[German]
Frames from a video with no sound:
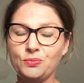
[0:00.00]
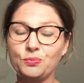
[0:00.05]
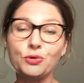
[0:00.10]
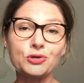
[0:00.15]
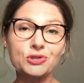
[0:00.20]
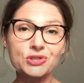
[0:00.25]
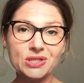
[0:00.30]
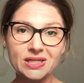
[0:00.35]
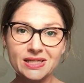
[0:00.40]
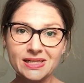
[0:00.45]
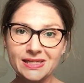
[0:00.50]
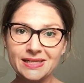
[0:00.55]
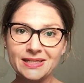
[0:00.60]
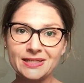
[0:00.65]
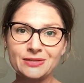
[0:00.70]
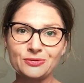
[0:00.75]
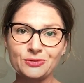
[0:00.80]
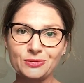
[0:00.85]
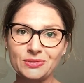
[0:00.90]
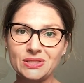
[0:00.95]

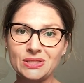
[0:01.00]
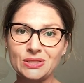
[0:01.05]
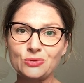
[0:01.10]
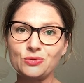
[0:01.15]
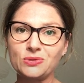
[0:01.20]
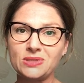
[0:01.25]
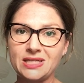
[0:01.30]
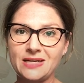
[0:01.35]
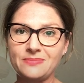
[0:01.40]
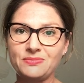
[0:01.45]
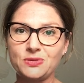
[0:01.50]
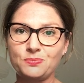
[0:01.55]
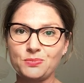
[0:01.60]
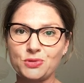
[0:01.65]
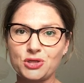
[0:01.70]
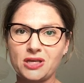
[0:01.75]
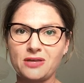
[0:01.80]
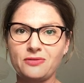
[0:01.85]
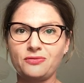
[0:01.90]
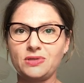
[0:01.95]
puzzeln und sich gut selbst
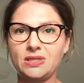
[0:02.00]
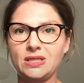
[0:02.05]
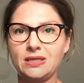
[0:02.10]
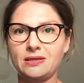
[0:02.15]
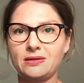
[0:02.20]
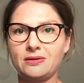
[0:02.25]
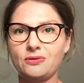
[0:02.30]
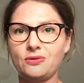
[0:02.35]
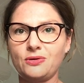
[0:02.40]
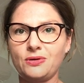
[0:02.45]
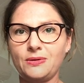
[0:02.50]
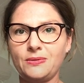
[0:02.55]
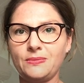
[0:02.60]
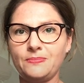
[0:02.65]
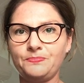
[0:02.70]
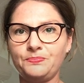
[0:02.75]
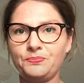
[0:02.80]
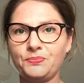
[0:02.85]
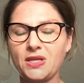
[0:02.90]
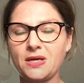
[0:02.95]
beschäftigen
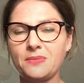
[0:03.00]
können.